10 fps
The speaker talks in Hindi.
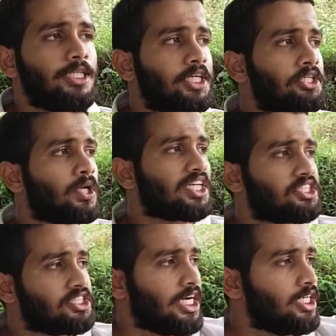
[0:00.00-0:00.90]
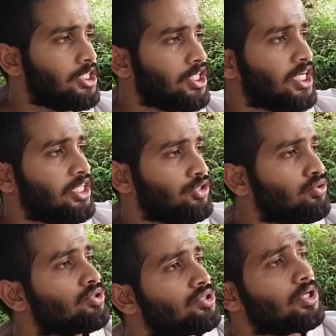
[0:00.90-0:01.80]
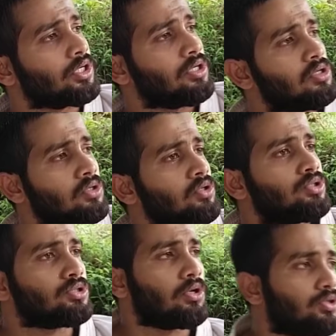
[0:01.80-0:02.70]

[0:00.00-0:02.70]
नीड टू एक्सटेंड एंड यूज योर ग्लूट्स